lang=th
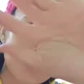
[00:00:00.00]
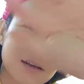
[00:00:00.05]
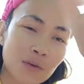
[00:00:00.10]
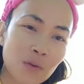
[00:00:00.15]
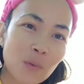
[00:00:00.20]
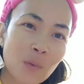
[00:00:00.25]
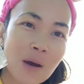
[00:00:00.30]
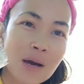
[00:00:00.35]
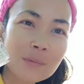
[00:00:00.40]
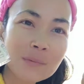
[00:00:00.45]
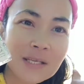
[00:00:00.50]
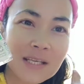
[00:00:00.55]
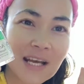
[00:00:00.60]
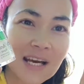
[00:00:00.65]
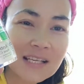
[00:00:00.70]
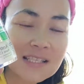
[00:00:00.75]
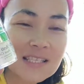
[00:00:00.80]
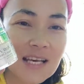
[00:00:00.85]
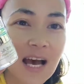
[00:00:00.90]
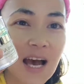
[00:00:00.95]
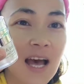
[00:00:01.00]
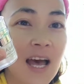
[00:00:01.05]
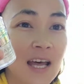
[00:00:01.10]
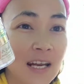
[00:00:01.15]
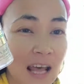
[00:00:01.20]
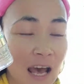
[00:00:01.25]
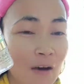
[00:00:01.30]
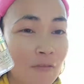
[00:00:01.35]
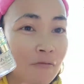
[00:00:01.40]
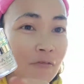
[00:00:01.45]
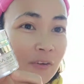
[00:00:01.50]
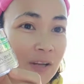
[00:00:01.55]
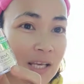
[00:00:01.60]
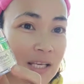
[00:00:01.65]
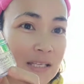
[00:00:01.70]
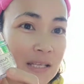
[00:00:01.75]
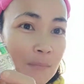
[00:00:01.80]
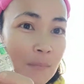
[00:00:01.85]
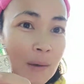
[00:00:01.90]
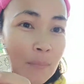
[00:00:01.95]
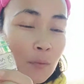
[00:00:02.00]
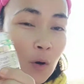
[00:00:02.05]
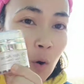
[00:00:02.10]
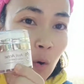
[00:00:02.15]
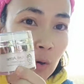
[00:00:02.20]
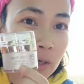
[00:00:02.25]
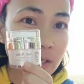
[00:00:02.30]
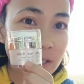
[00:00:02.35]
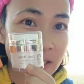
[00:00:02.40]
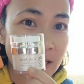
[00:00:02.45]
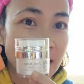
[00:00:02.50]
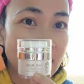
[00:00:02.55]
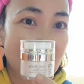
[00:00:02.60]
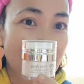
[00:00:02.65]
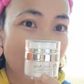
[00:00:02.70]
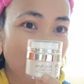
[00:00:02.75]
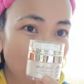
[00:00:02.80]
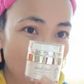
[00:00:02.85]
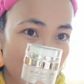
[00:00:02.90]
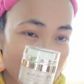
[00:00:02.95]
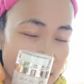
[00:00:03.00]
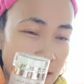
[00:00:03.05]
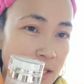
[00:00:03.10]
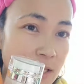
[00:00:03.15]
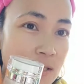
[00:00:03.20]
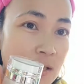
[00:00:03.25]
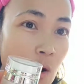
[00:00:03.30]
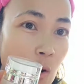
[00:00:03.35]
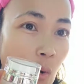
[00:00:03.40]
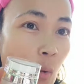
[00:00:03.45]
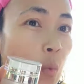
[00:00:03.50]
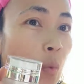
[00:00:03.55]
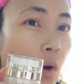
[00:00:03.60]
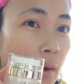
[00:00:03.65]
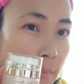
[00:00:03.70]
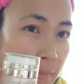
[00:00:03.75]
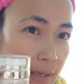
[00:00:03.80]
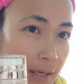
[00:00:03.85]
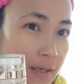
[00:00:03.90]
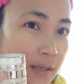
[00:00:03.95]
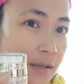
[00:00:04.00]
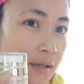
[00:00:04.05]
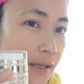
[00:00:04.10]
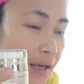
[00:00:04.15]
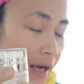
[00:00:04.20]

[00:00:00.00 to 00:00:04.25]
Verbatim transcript: ด้วยความที่แดดจ้าแถมฟรีสำหรับคนที่รับวิซี2ขวดไปเลย